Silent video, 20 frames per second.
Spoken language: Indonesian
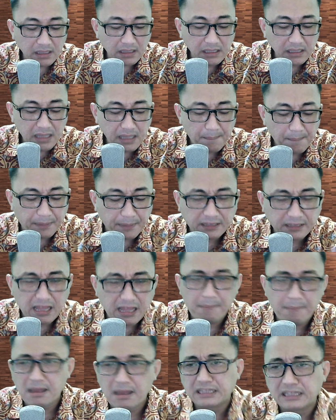Yang
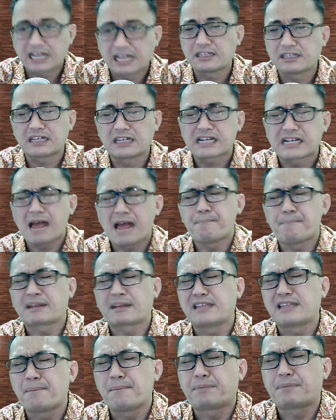pertama dikatakan rahmat
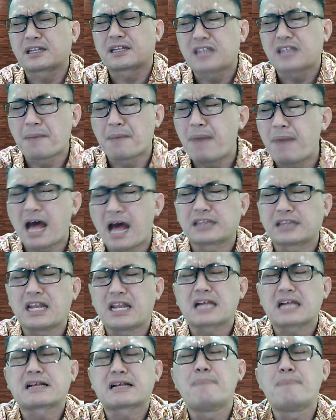yang pertama adalah
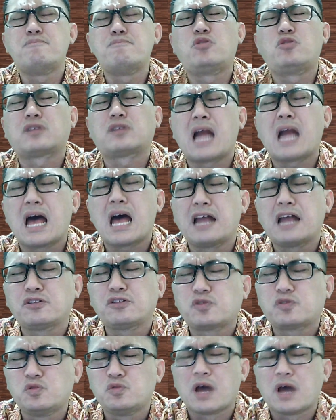kemurahan
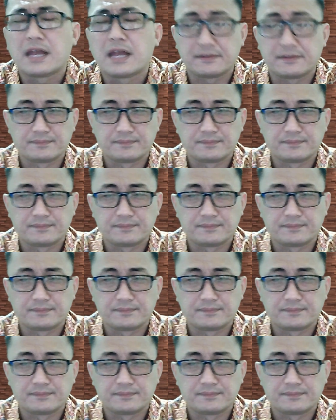Tuhan.